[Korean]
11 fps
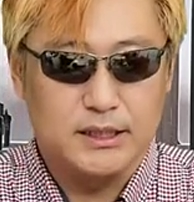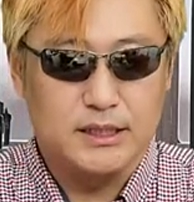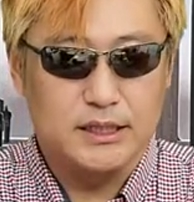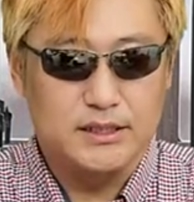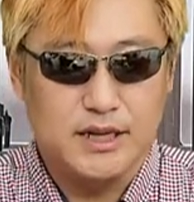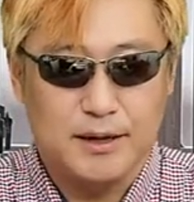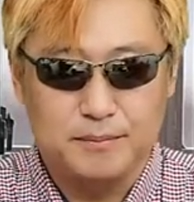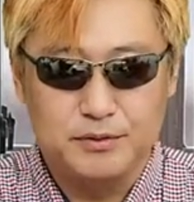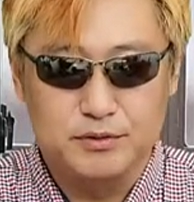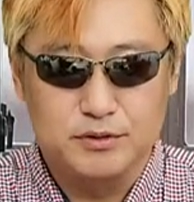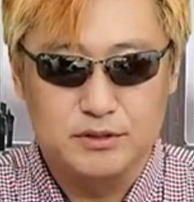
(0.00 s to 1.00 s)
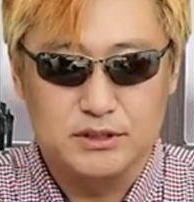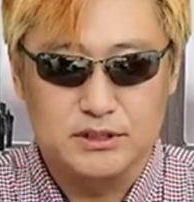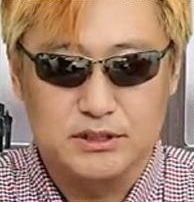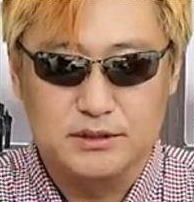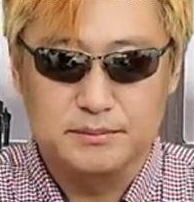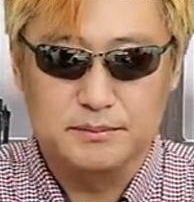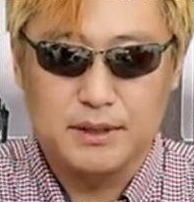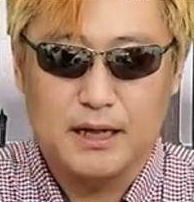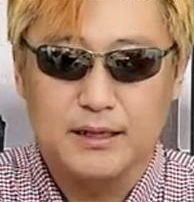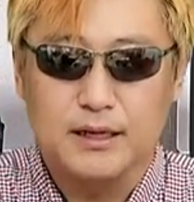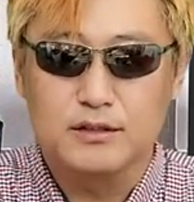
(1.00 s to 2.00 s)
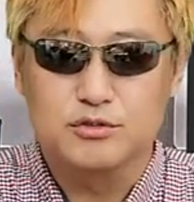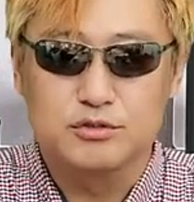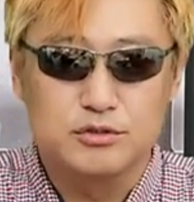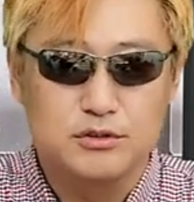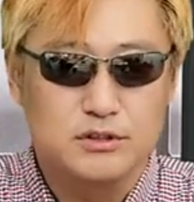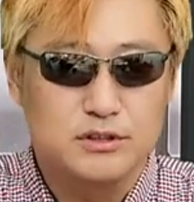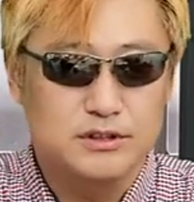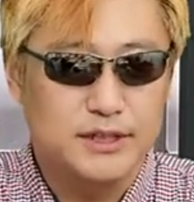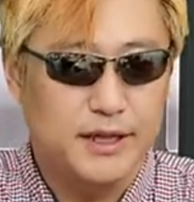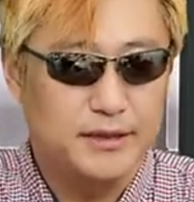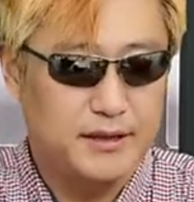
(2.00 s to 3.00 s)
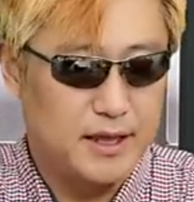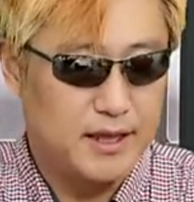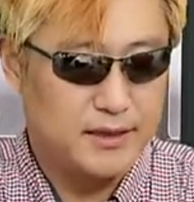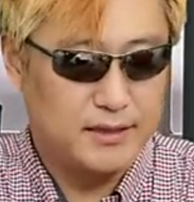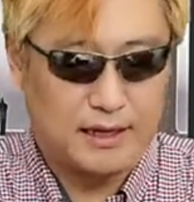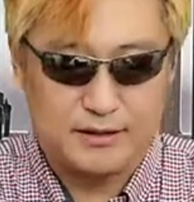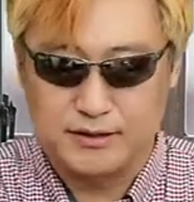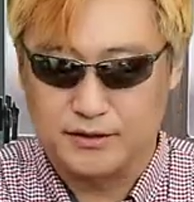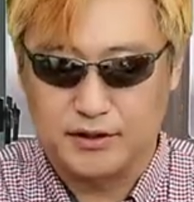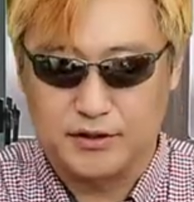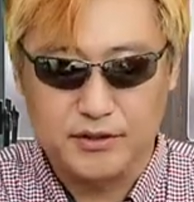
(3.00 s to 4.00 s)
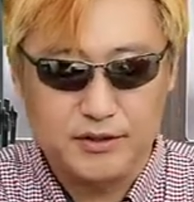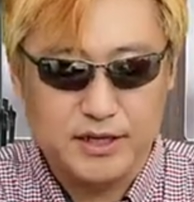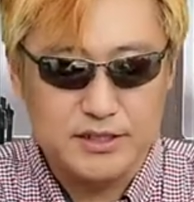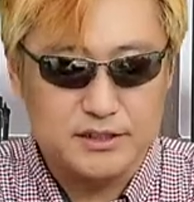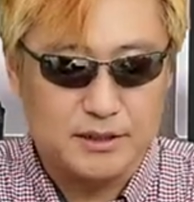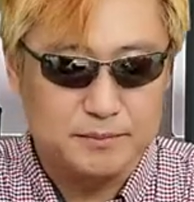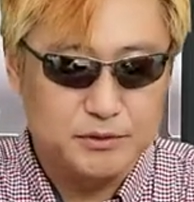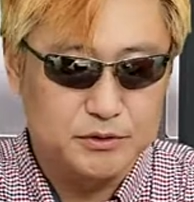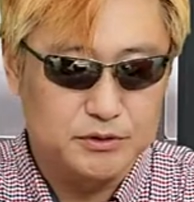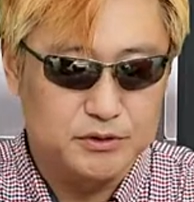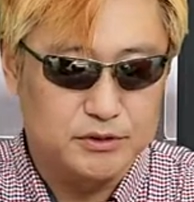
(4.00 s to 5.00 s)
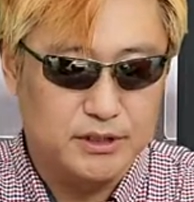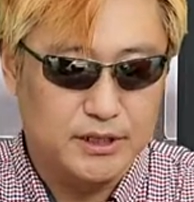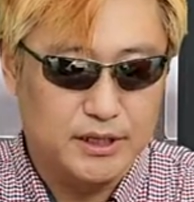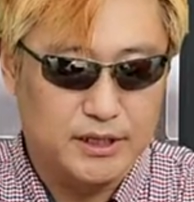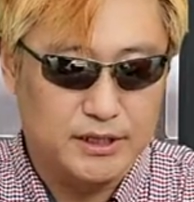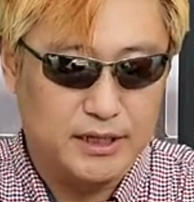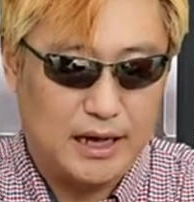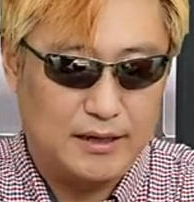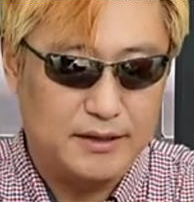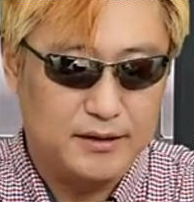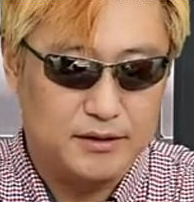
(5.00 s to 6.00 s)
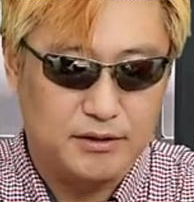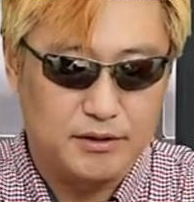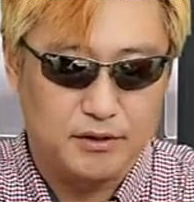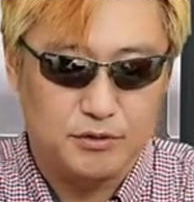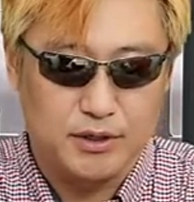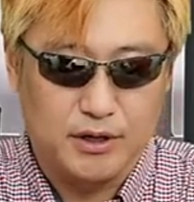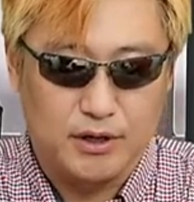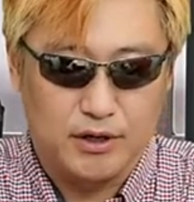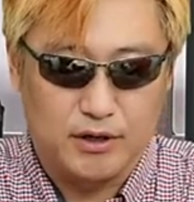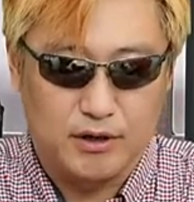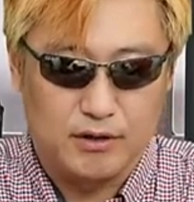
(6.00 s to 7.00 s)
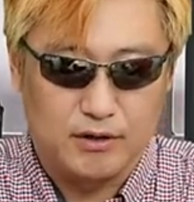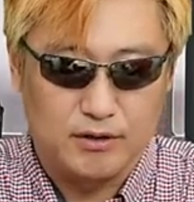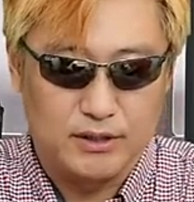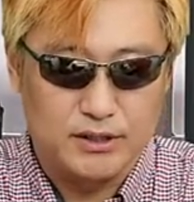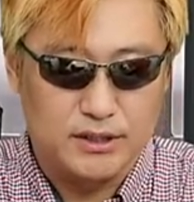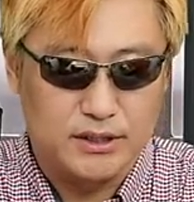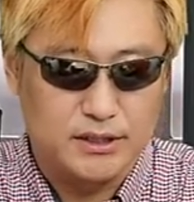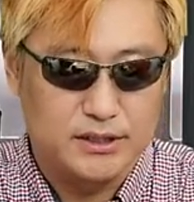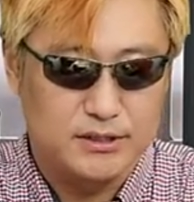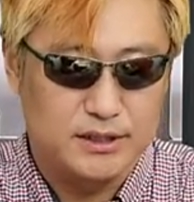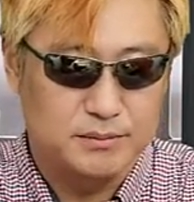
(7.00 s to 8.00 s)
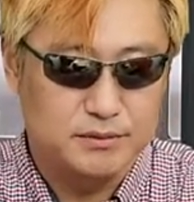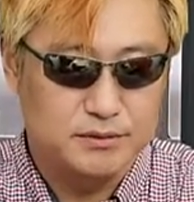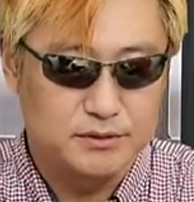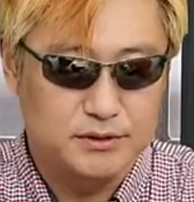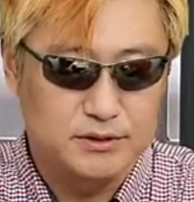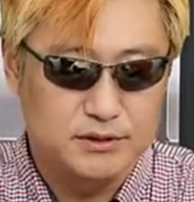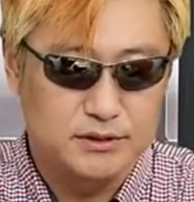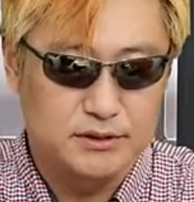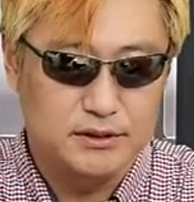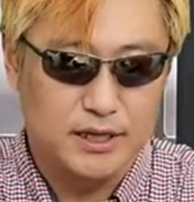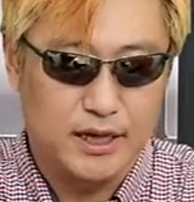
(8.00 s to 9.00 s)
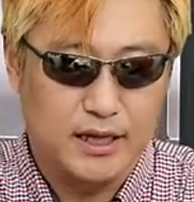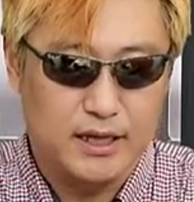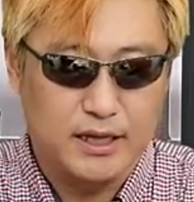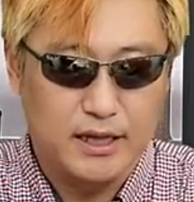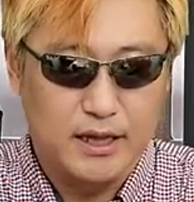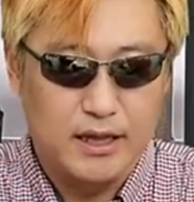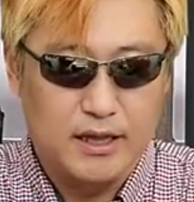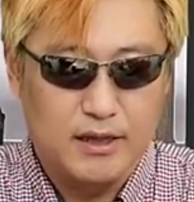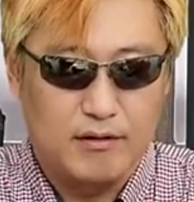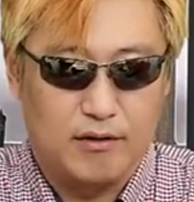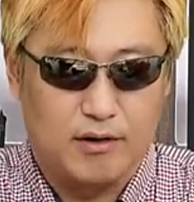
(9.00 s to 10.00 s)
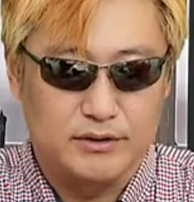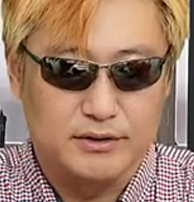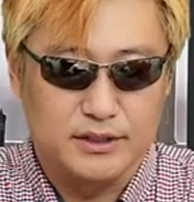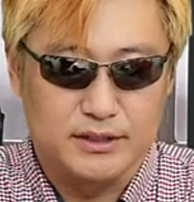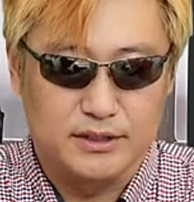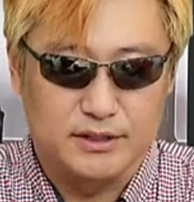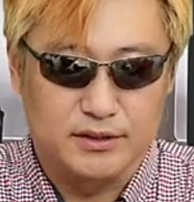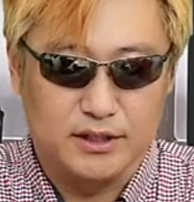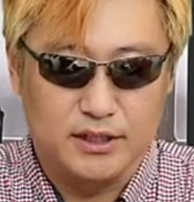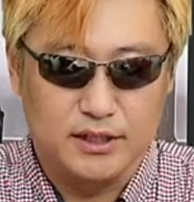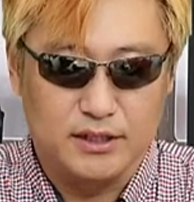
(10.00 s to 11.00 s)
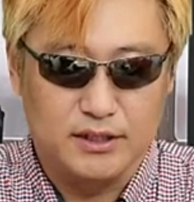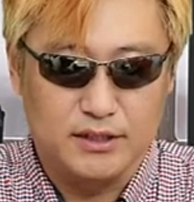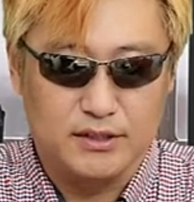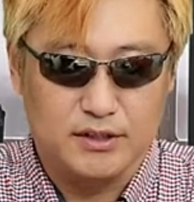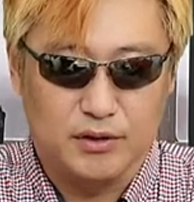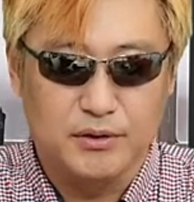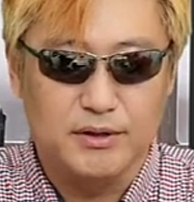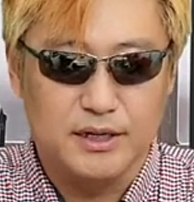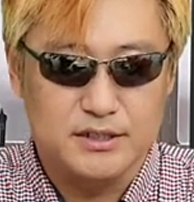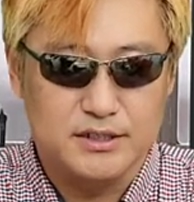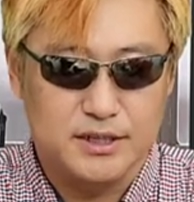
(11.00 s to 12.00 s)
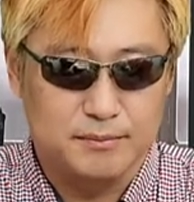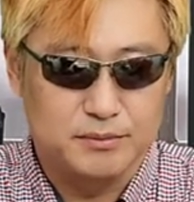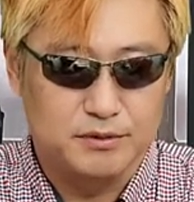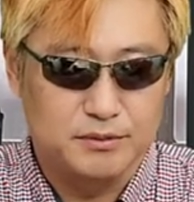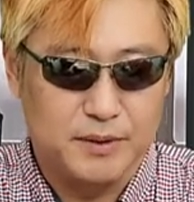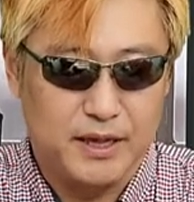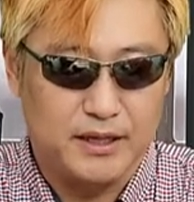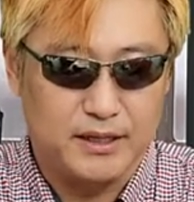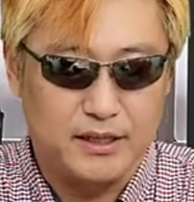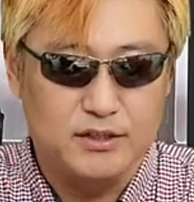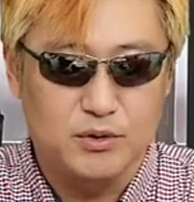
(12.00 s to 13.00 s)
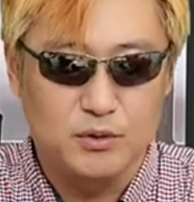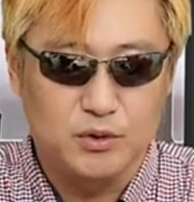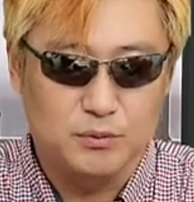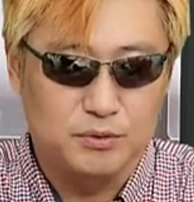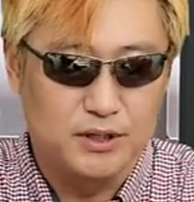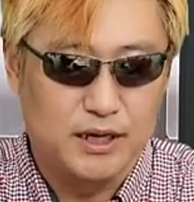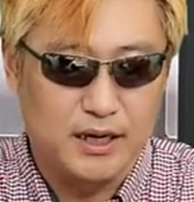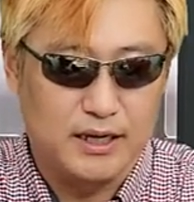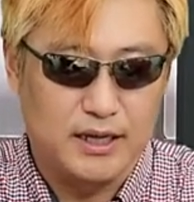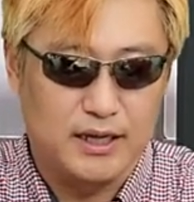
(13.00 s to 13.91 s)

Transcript: 이 제품군들 지금 하나 둘 셋넷 다섯 여섯 가지 제품군들이 이 안에 들어있고요. 이 제품군들의 어쨌든 이 여섯 가지 제품의 이 정도 분량이